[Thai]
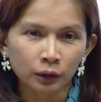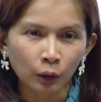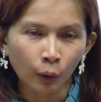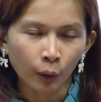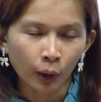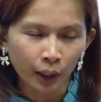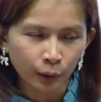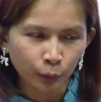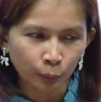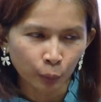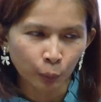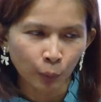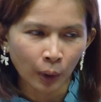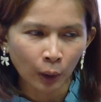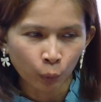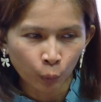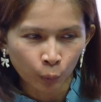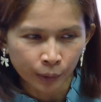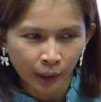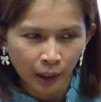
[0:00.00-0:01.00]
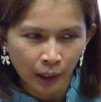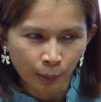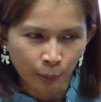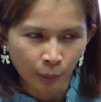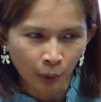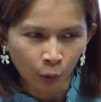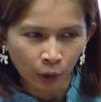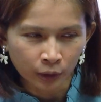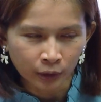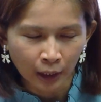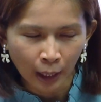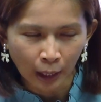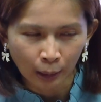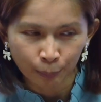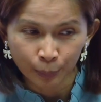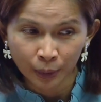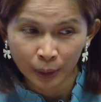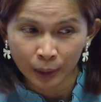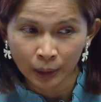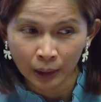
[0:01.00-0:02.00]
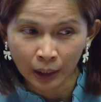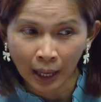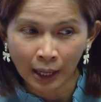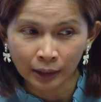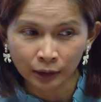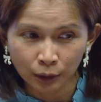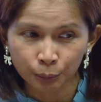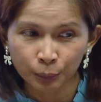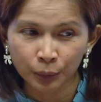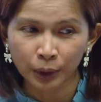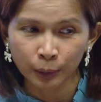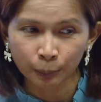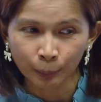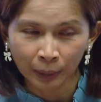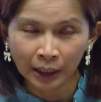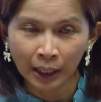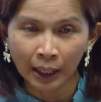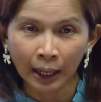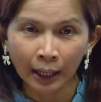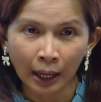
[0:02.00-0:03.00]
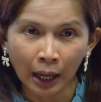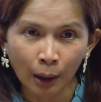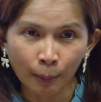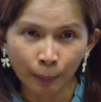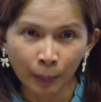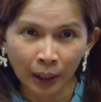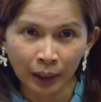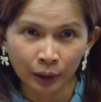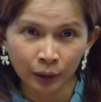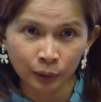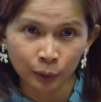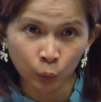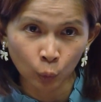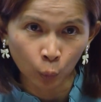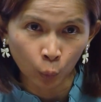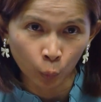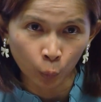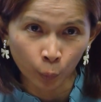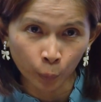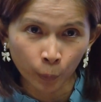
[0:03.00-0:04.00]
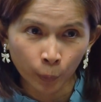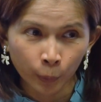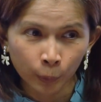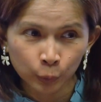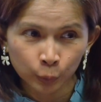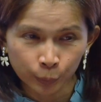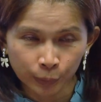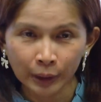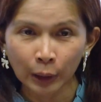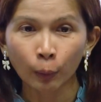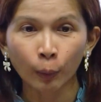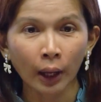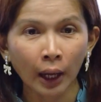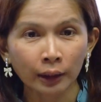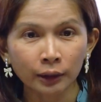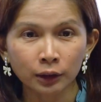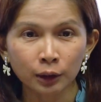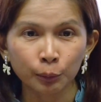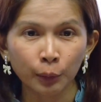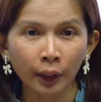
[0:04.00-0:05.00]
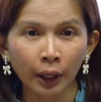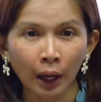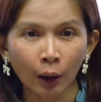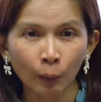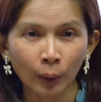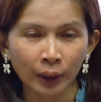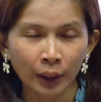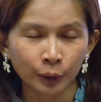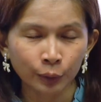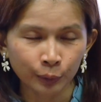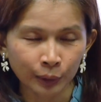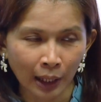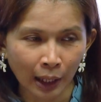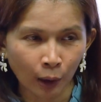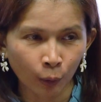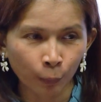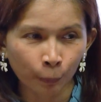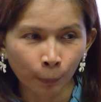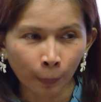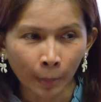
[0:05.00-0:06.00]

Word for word: ต่อให้สมมติว่ากรุงเทพเราก็จะอาจมีอาจจะมีพัฒนาการไปสู่จุดเดียวกันใช่ไหมคะว่าในสุดแล้ว